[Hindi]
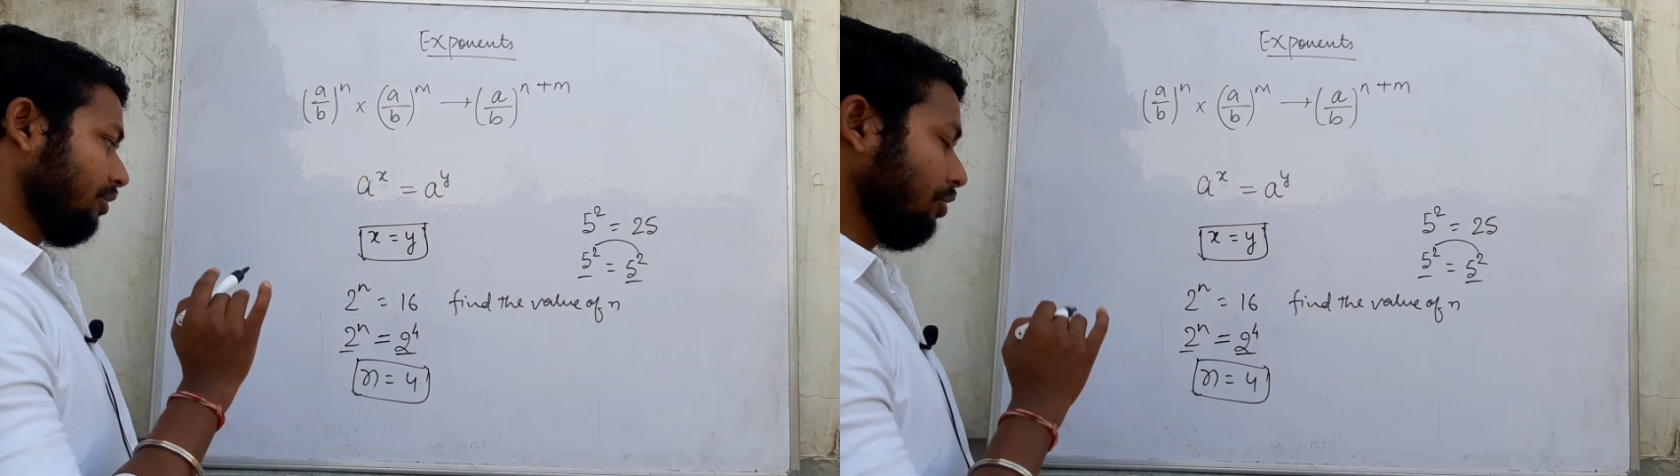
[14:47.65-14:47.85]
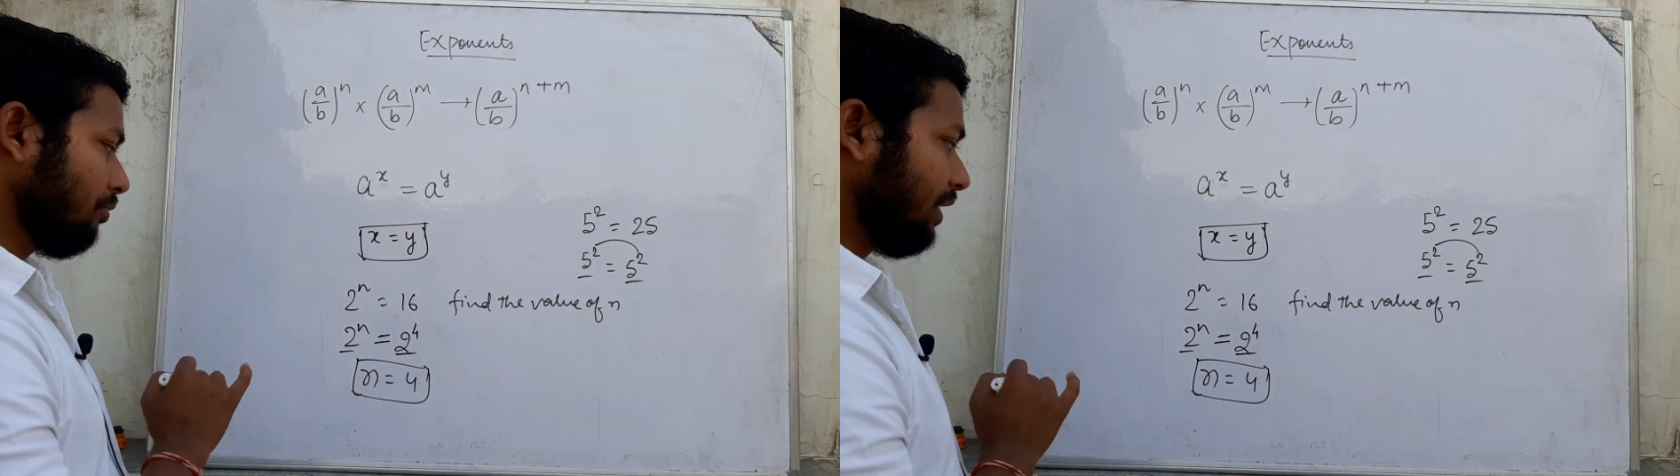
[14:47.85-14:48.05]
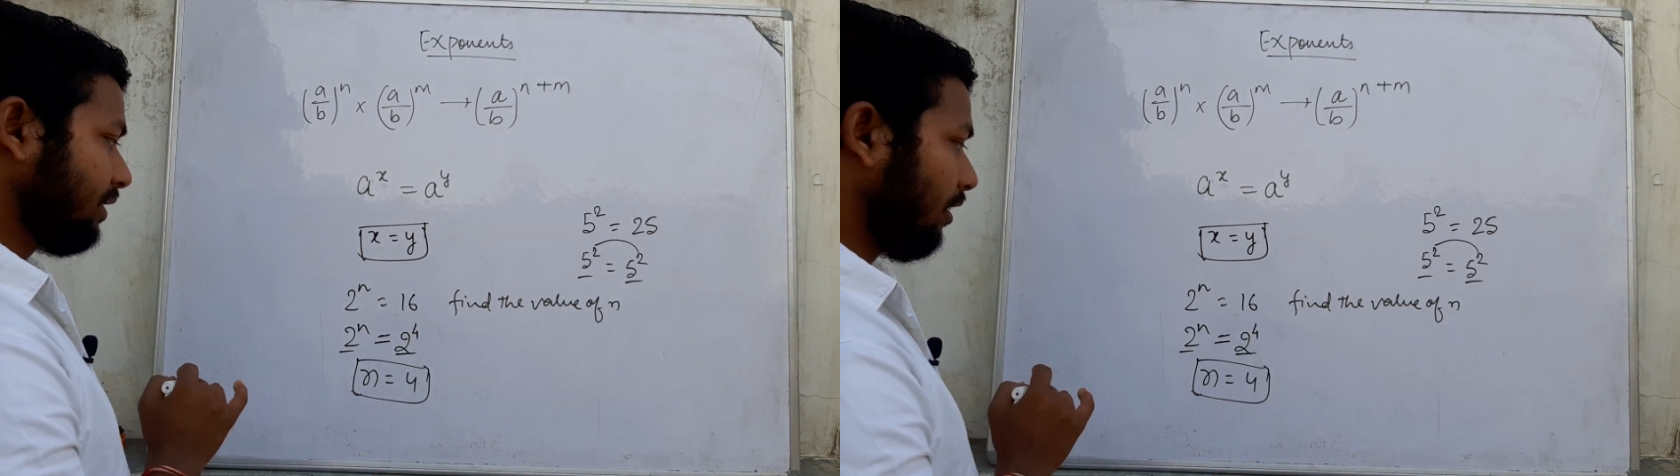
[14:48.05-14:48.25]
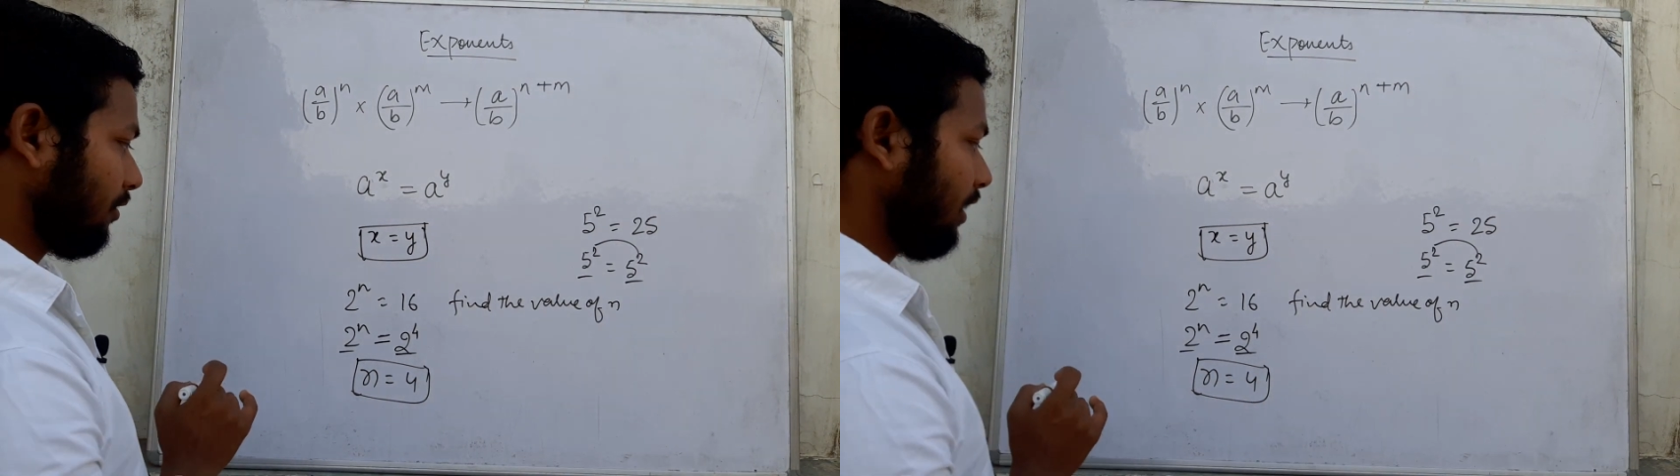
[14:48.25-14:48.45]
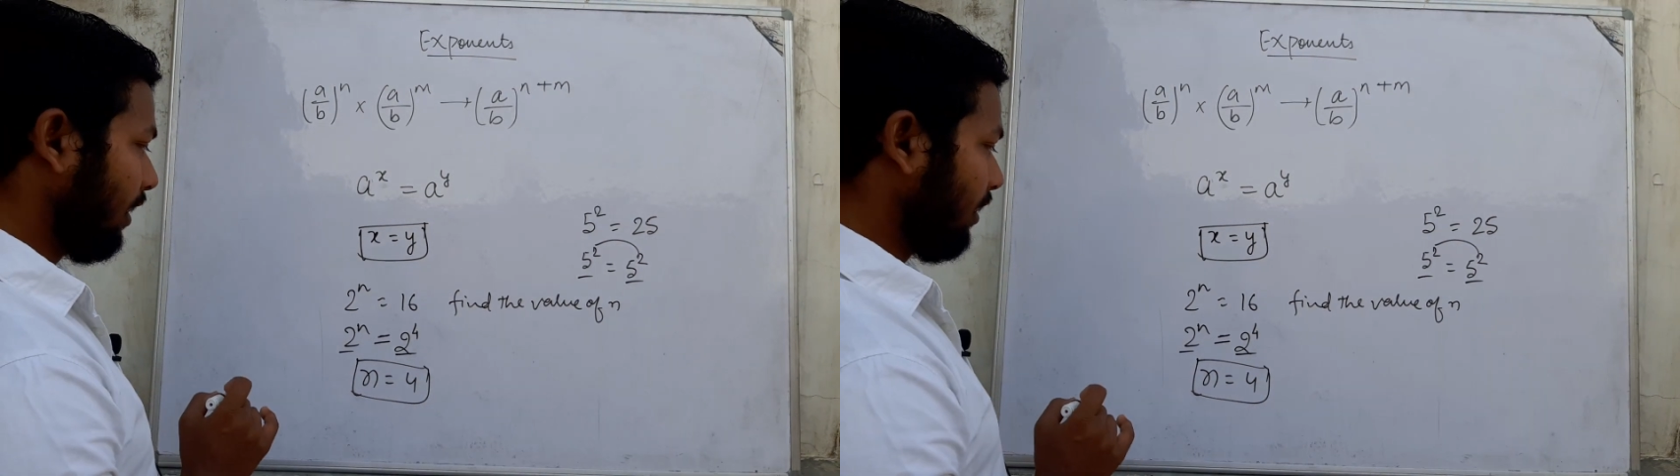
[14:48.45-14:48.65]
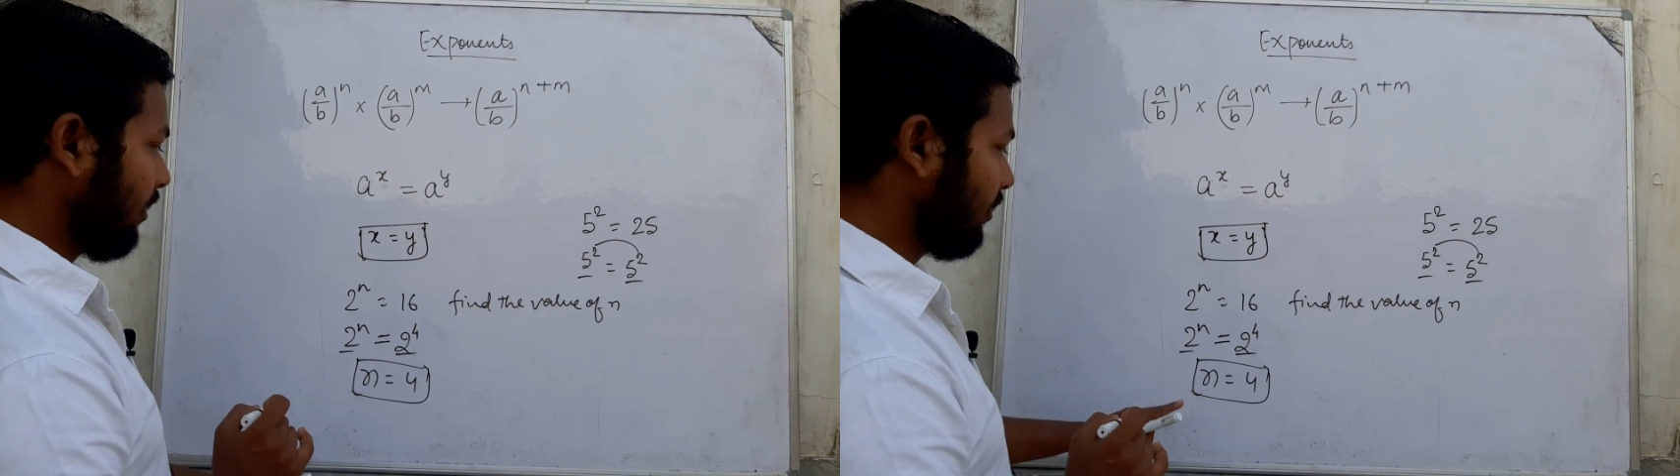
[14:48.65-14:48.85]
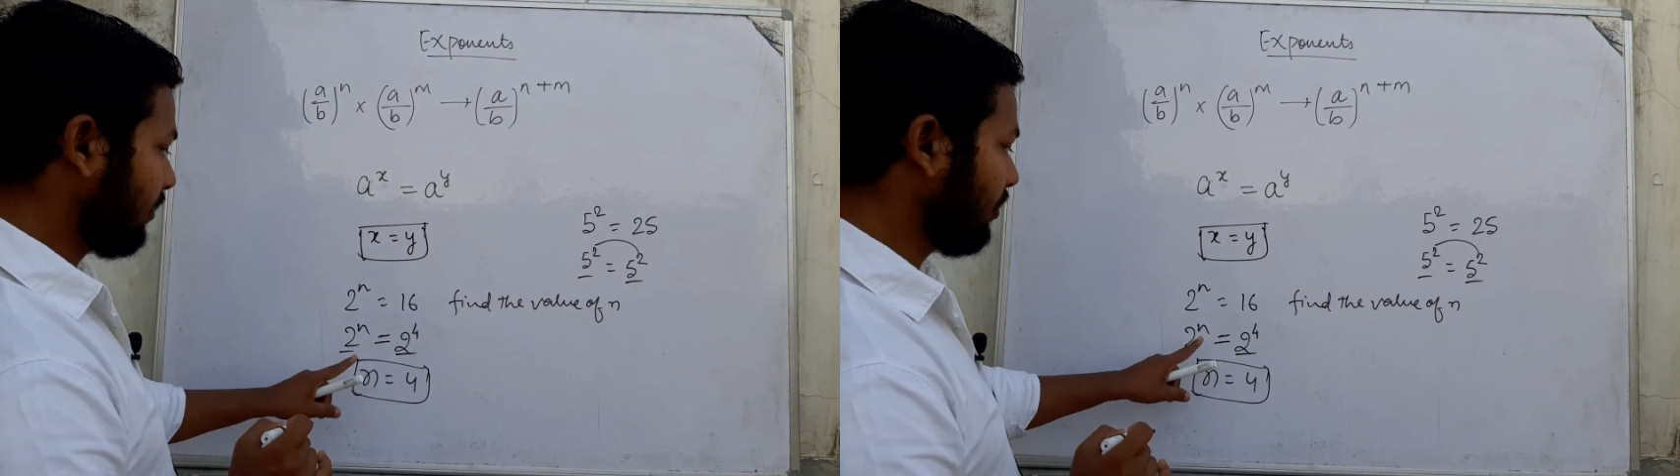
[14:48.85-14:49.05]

क्यों ऐसा होता है